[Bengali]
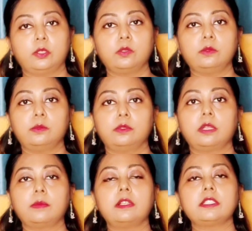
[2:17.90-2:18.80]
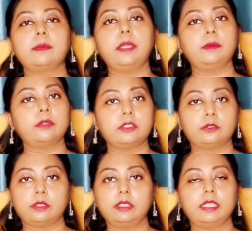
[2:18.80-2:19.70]
খুব উপকার পাওয়া যাবে এবং
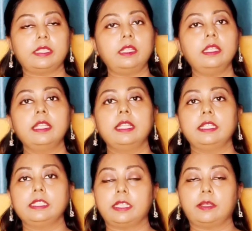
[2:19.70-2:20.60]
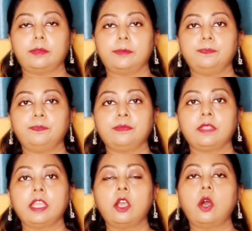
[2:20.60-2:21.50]
কিছুদিন এটা নিতে হবে
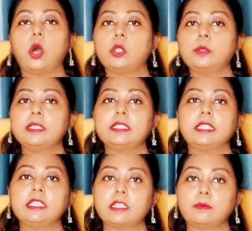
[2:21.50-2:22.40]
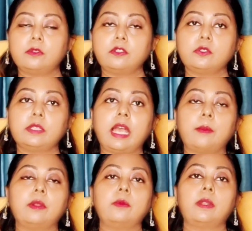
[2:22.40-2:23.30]
অথবা চিকিৎসা প্রয়োজনে
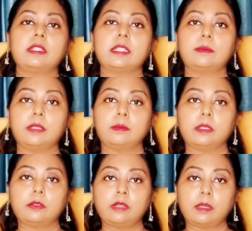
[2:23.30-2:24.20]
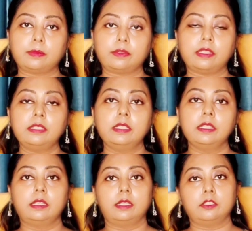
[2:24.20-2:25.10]
আমার হোয়াটসঅ্যাপ নাম্বারেও আপনারা
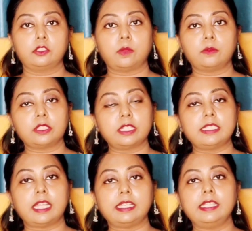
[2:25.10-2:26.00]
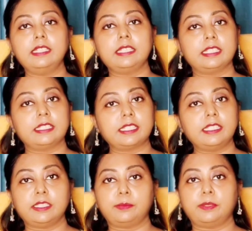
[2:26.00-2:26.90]
সমস্যা জানিয়ে চিকিৎসা
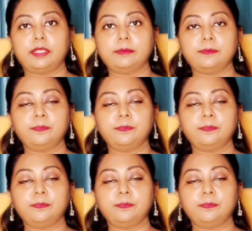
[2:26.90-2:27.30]
নিতে পারেন